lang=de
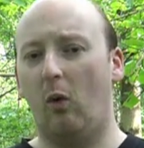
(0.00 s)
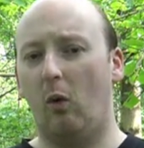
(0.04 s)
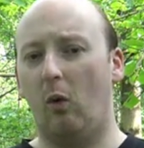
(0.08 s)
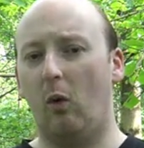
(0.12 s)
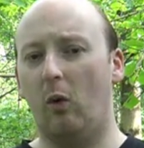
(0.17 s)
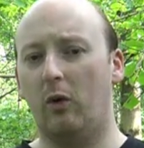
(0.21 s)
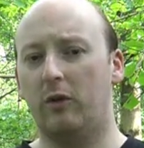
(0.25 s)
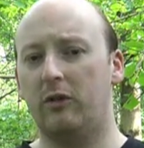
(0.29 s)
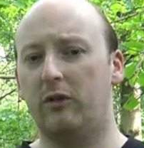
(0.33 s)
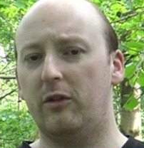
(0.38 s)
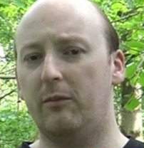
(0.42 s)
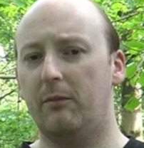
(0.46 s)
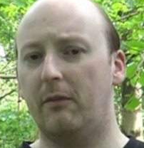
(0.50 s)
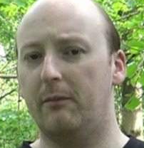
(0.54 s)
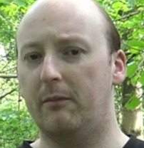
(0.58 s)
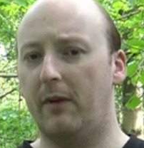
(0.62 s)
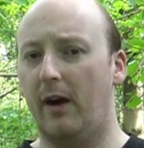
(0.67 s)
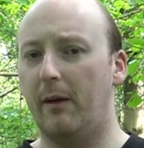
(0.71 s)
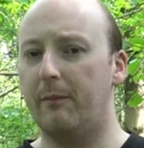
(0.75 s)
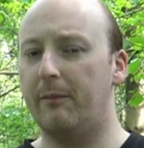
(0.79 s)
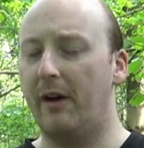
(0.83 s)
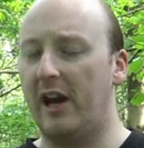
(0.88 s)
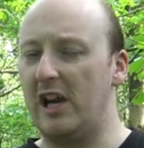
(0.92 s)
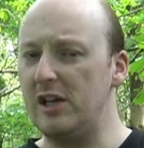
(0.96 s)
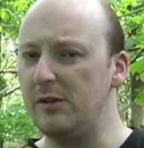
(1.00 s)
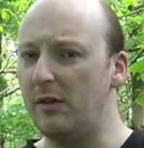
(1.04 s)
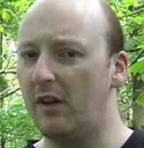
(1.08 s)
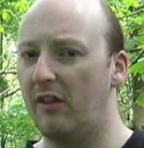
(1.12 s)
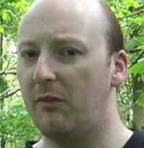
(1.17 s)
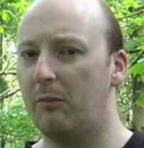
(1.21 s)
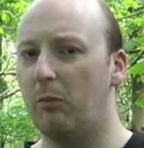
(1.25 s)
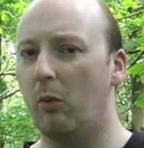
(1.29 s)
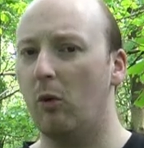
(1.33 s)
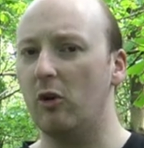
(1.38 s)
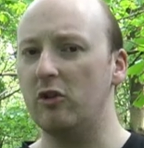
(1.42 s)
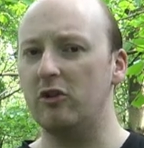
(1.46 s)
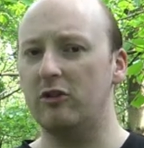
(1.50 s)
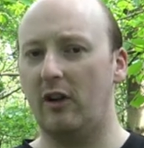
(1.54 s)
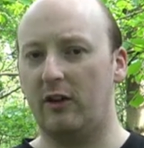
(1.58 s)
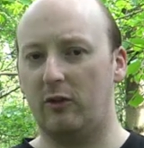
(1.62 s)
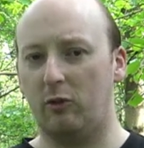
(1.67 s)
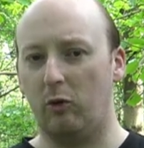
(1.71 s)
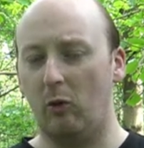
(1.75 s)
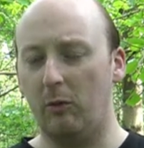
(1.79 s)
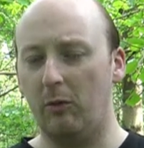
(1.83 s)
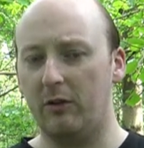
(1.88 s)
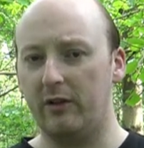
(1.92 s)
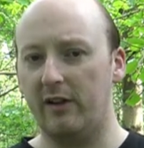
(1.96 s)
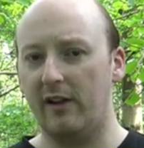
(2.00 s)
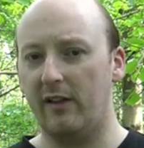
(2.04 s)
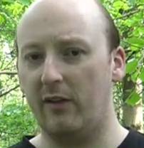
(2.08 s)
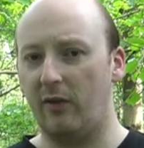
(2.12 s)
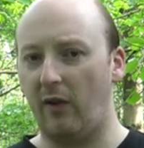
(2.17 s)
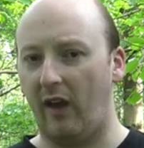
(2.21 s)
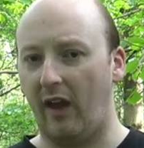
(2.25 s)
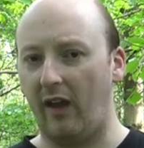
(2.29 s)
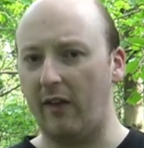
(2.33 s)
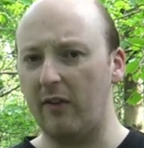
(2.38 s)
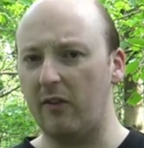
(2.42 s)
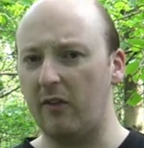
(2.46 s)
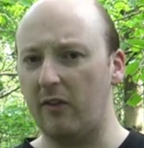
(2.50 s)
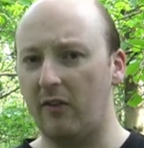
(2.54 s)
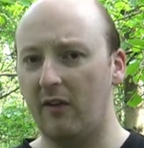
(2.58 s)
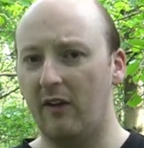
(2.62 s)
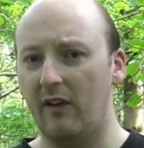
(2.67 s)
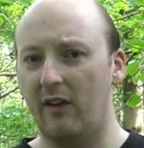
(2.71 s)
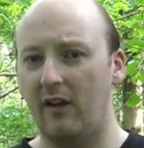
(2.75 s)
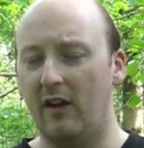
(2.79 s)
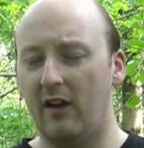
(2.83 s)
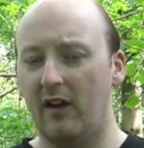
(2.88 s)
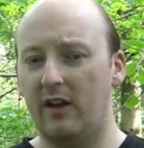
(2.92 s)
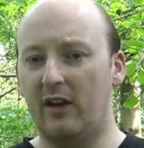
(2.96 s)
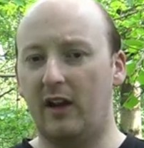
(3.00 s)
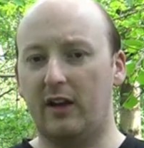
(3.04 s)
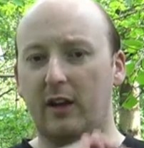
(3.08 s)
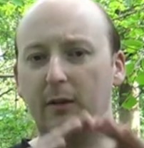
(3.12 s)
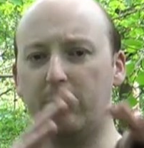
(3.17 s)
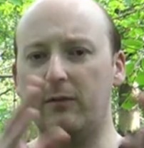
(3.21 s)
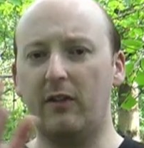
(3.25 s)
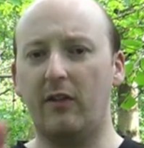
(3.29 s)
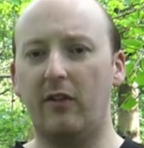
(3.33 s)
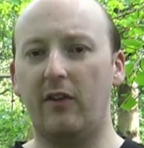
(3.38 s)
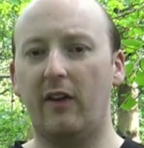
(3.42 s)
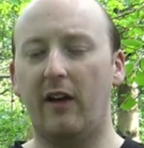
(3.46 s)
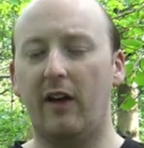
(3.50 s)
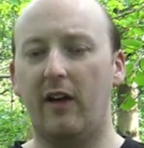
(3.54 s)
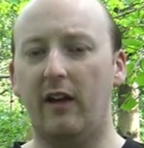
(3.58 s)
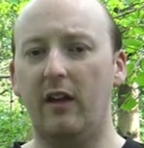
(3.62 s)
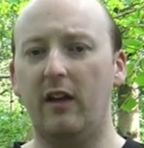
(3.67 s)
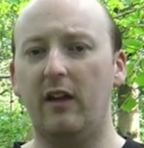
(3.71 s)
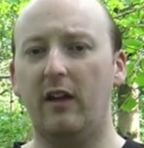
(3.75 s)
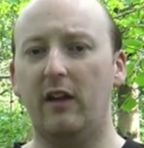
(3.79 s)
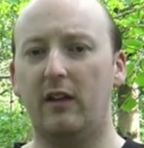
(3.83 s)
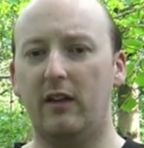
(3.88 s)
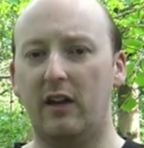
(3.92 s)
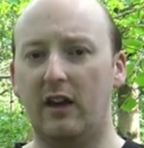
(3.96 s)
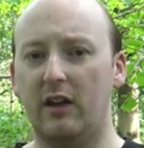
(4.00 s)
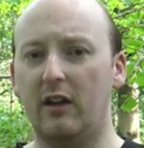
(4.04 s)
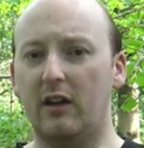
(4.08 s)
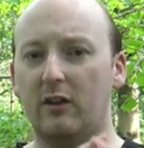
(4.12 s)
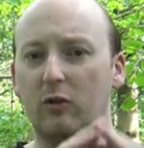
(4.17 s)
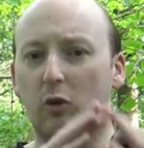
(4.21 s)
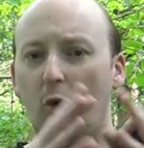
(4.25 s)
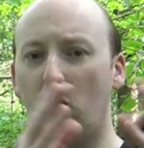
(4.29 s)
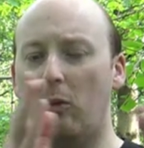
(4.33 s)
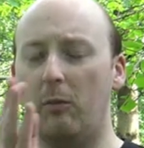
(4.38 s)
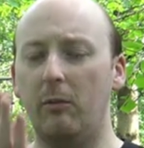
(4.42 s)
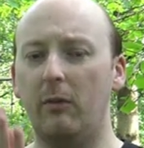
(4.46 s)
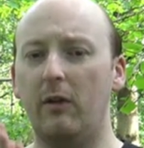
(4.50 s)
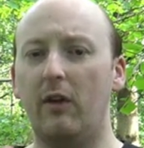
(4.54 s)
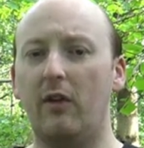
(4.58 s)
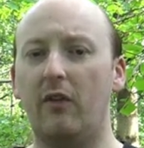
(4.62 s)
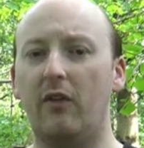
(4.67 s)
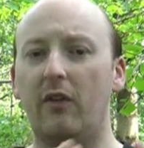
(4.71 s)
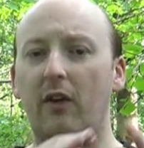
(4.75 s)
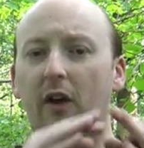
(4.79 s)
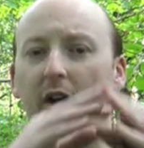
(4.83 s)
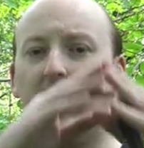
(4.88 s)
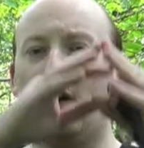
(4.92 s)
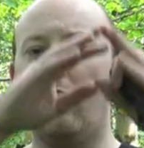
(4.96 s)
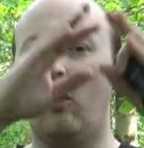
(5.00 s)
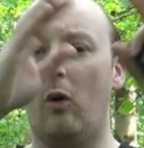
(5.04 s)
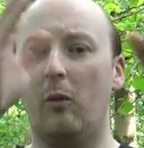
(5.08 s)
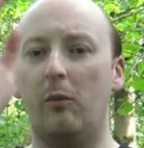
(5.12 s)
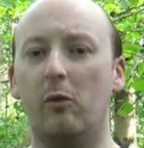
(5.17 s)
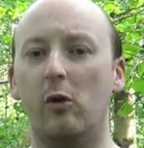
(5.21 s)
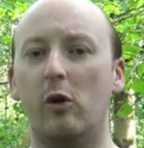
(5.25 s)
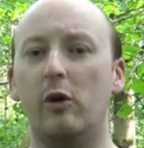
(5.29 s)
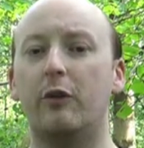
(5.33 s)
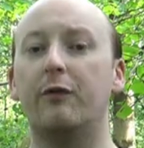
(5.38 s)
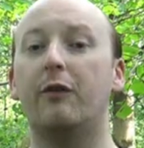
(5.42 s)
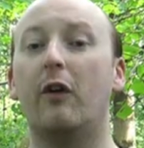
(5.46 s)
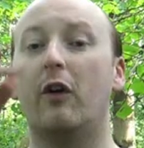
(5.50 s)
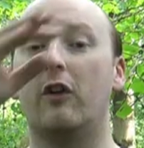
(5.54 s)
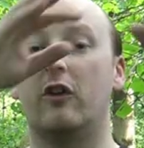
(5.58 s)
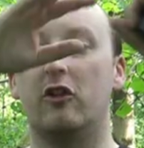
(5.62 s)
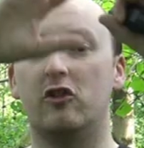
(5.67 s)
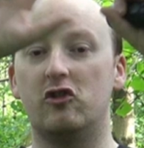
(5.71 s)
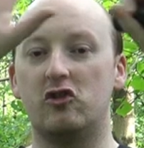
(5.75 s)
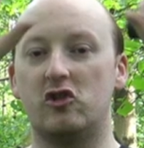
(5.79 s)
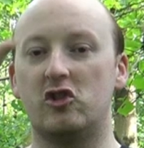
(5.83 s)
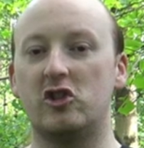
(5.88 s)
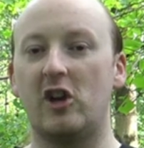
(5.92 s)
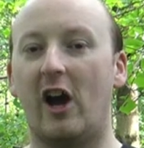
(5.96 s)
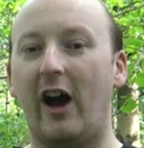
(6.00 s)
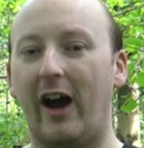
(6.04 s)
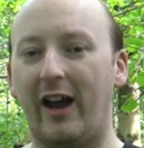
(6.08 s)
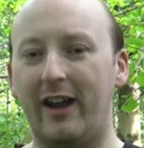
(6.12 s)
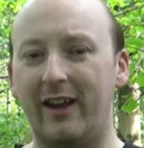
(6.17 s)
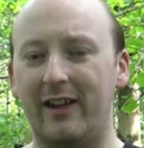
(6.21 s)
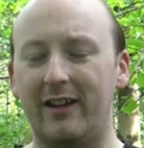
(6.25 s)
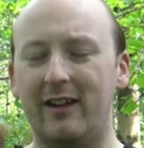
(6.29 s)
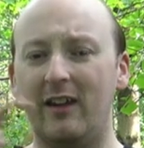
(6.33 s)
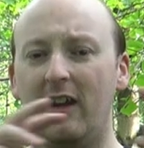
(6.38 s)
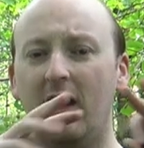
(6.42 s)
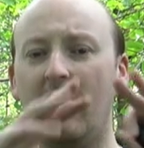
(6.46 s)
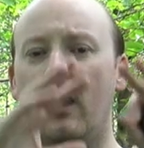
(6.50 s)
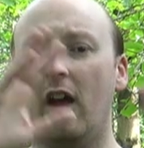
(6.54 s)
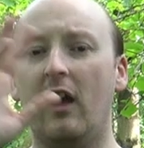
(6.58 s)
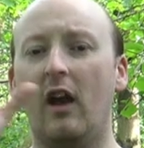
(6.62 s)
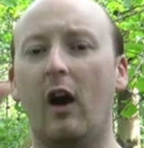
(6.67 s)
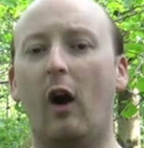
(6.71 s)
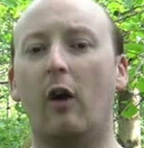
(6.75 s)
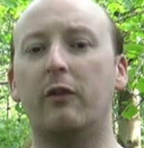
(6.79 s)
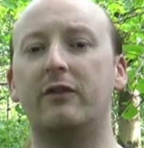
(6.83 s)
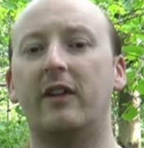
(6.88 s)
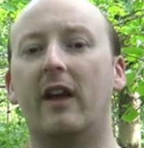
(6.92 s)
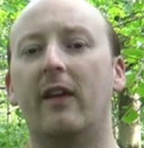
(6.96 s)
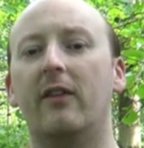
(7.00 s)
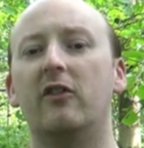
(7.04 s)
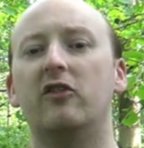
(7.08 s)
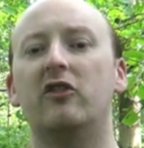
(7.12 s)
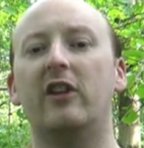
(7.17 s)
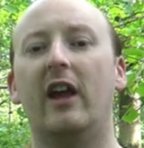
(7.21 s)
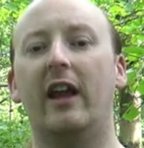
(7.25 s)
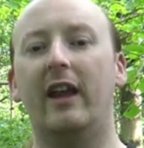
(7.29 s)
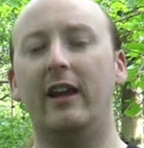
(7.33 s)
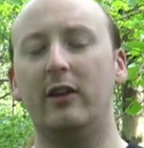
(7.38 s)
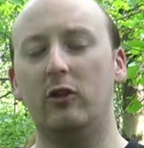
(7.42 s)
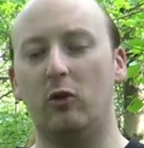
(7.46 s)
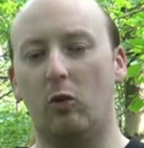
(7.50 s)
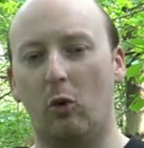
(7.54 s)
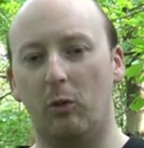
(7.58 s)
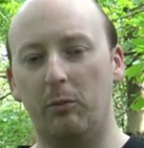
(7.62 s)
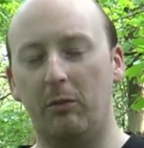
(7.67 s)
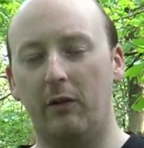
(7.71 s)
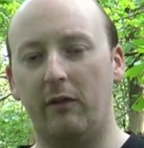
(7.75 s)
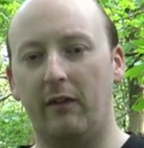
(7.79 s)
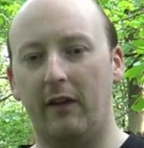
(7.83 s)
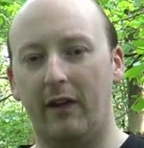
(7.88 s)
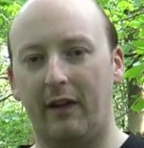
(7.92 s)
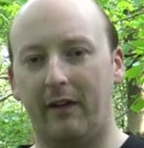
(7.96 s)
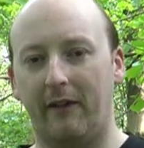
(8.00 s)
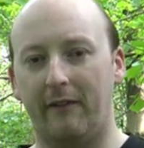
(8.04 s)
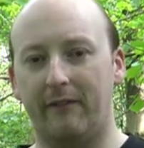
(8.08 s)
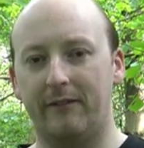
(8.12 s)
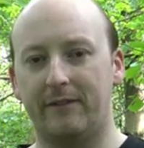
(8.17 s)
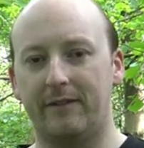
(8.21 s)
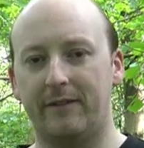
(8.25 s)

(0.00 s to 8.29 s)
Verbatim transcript: Und mal ein Beispiel des Bohrschen Atommodells zuerst. Da gibt es ja, jeden Atom ist ja umhüllt von Schalen, auf denen sich die Elektronen bewegen.